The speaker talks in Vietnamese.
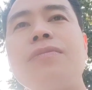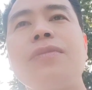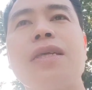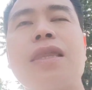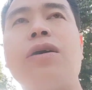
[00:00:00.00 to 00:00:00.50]

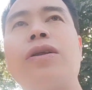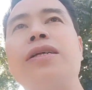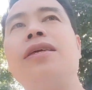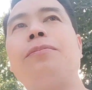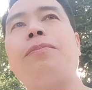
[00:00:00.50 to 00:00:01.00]
thảo lại
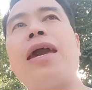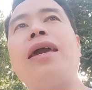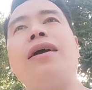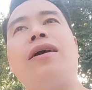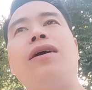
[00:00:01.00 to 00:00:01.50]
tiệp
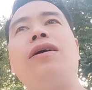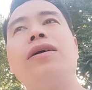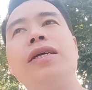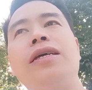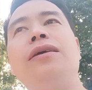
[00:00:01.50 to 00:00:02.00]
bé o
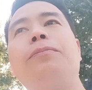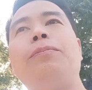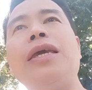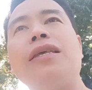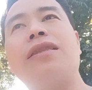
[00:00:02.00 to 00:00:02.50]
i
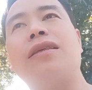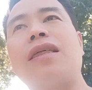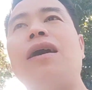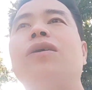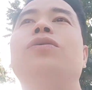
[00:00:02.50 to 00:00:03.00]
big
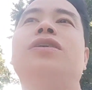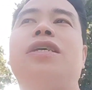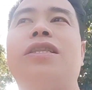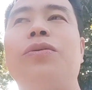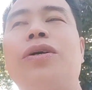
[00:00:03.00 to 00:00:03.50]
tao nó chơi
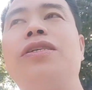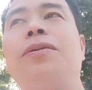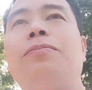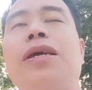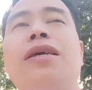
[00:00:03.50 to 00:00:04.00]
thằng đấy chơi
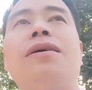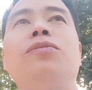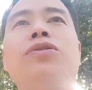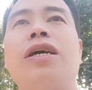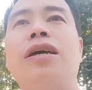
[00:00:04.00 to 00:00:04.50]
big cái
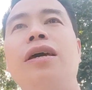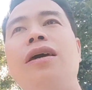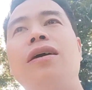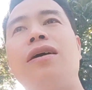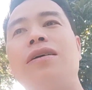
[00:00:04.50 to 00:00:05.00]
mù chơi
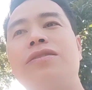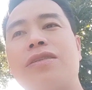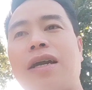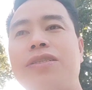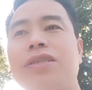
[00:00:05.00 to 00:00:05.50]
ở
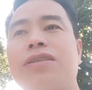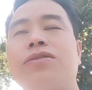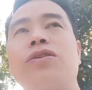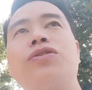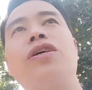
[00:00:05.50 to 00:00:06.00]
cả chỉ cho
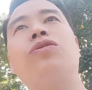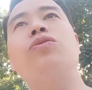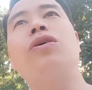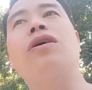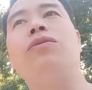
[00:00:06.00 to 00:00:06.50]
cho sẽ
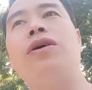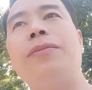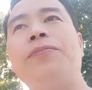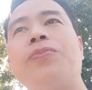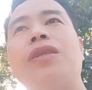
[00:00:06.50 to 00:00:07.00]
tuổi cậu
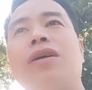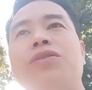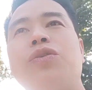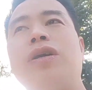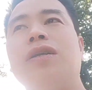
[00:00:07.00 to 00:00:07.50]
chọn
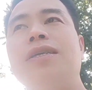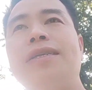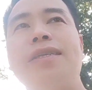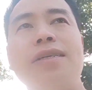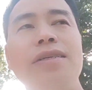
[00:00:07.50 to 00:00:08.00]
chúa họ lên
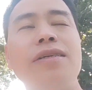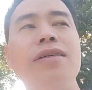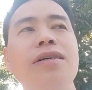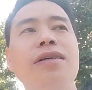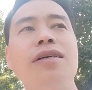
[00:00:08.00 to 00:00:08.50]

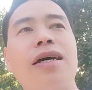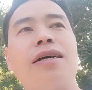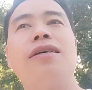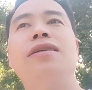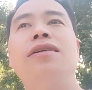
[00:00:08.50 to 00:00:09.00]
lư nè
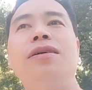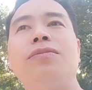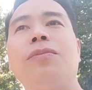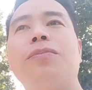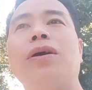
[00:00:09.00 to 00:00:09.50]
lên lư
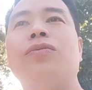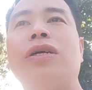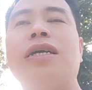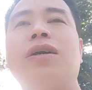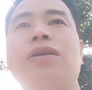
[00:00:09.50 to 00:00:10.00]
lầm lầu
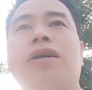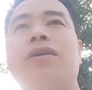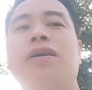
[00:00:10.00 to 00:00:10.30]
cơn gạo đi họ